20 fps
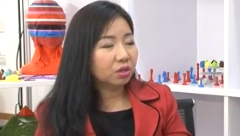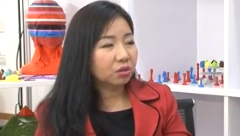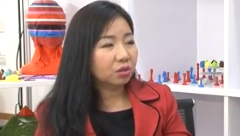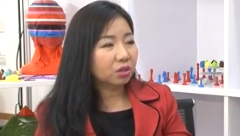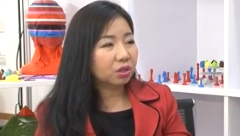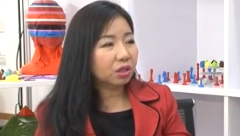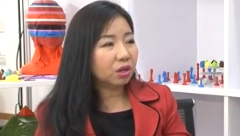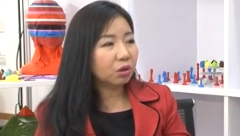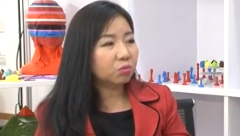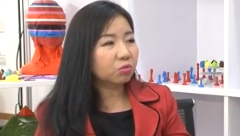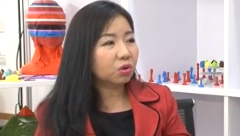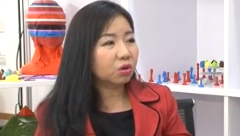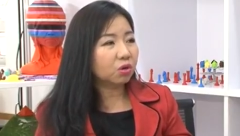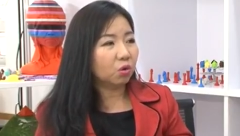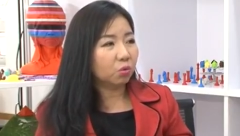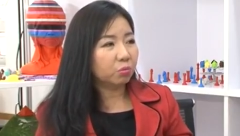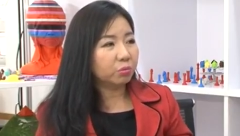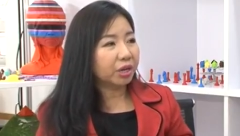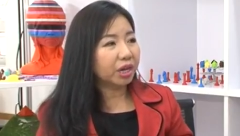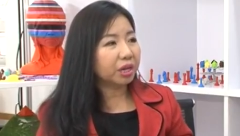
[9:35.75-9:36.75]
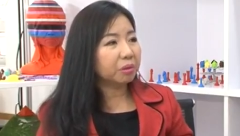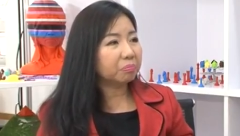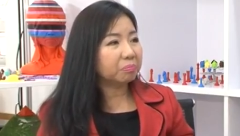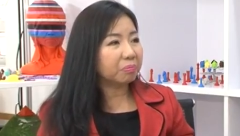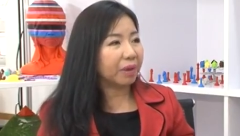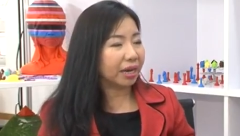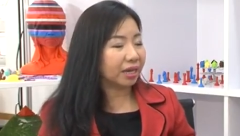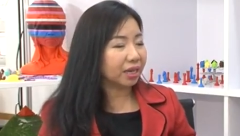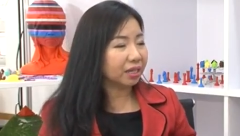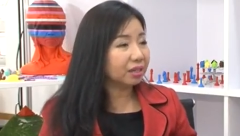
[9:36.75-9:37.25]
nó không có khủng khiếp
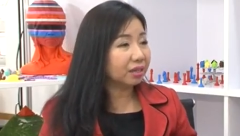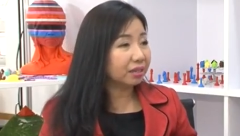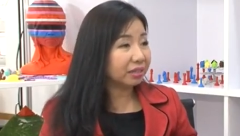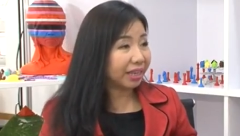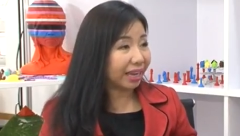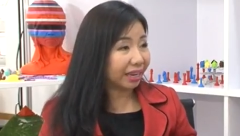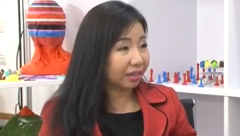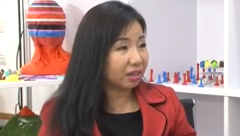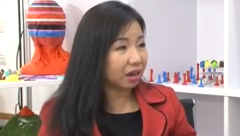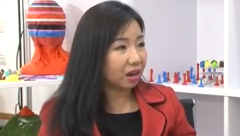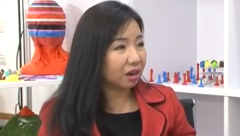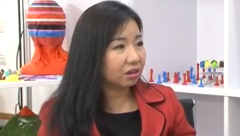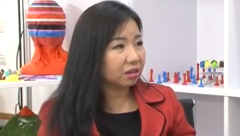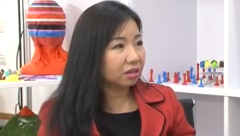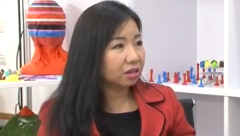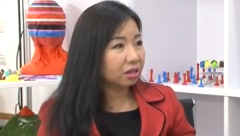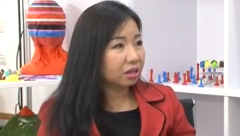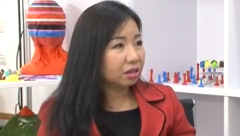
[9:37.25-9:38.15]
bằng cái thời gian đó